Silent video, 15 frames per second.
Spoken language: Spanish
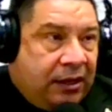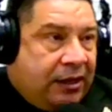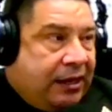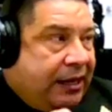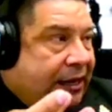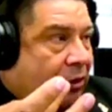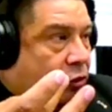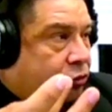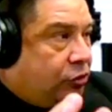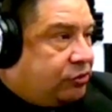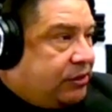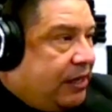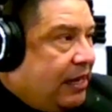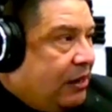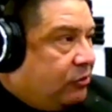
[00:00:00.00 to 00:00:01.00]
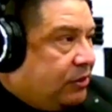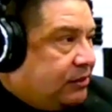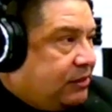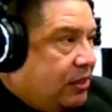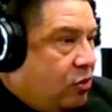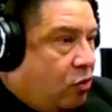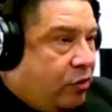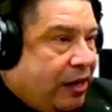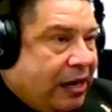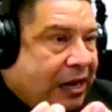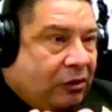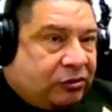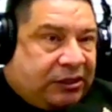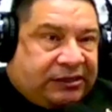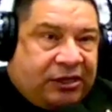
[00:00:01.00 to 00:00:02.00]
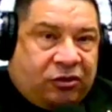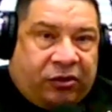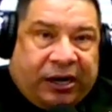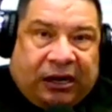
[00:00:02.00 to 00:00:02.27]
el otro, la otra señora, la otra señora,